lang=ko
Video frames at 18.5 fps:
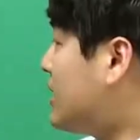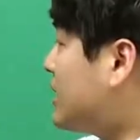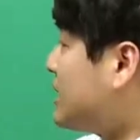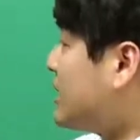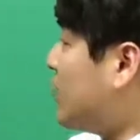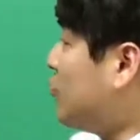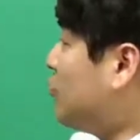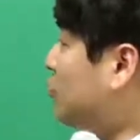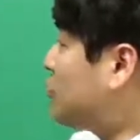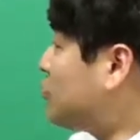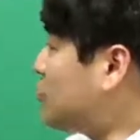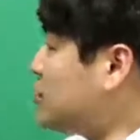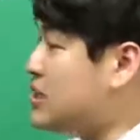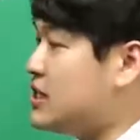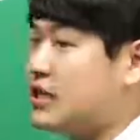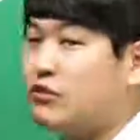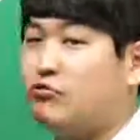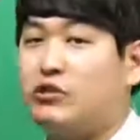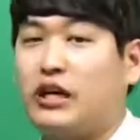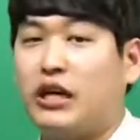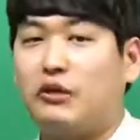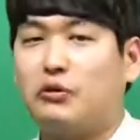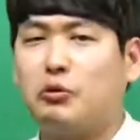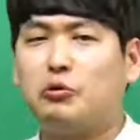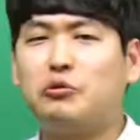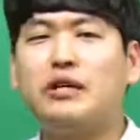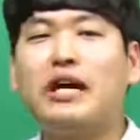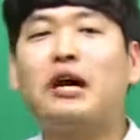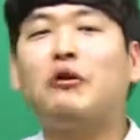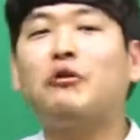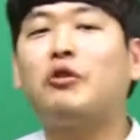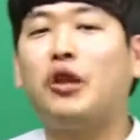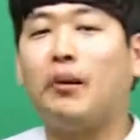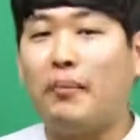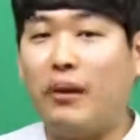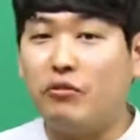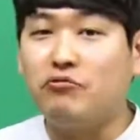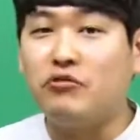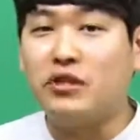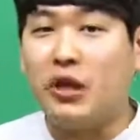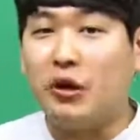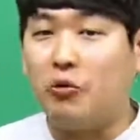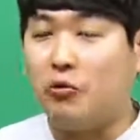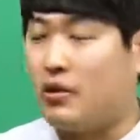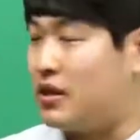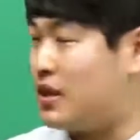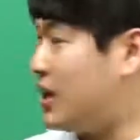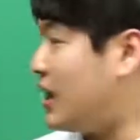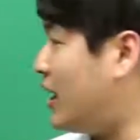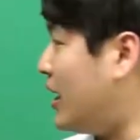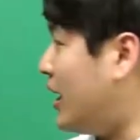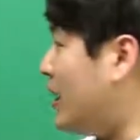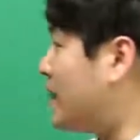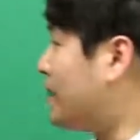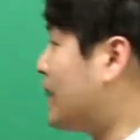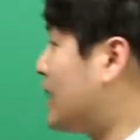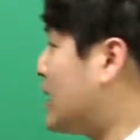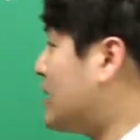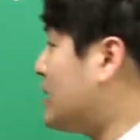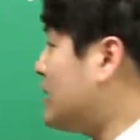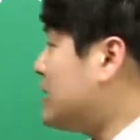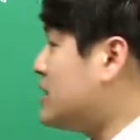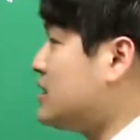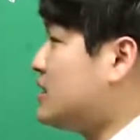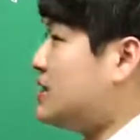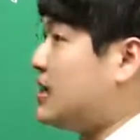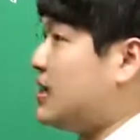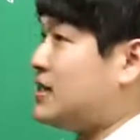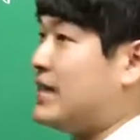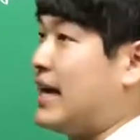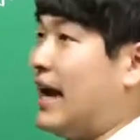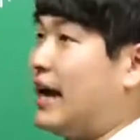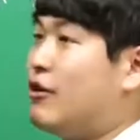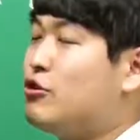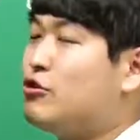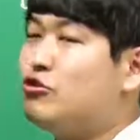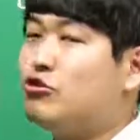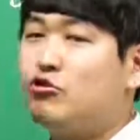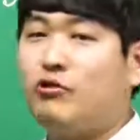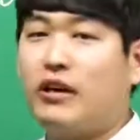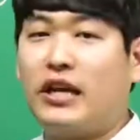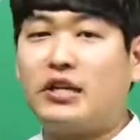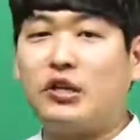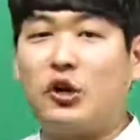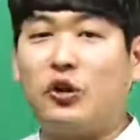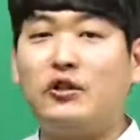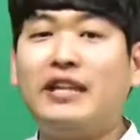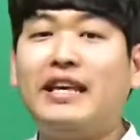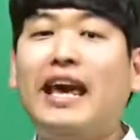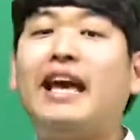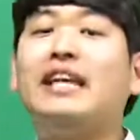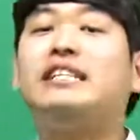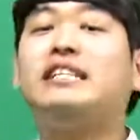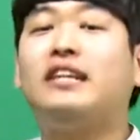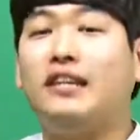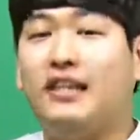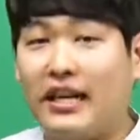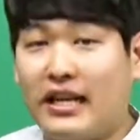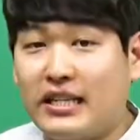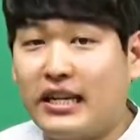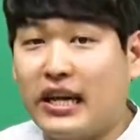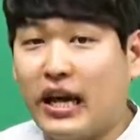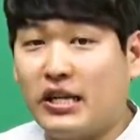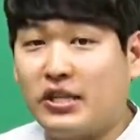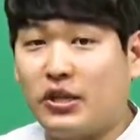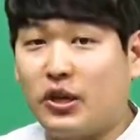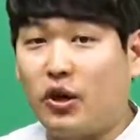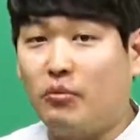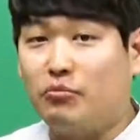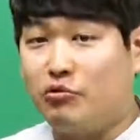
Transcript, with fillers: 자, 요 수는 이제 우리가 초등학교 때 배우는 내용인데 이제 자연수의 전개식이라는 게 있어요.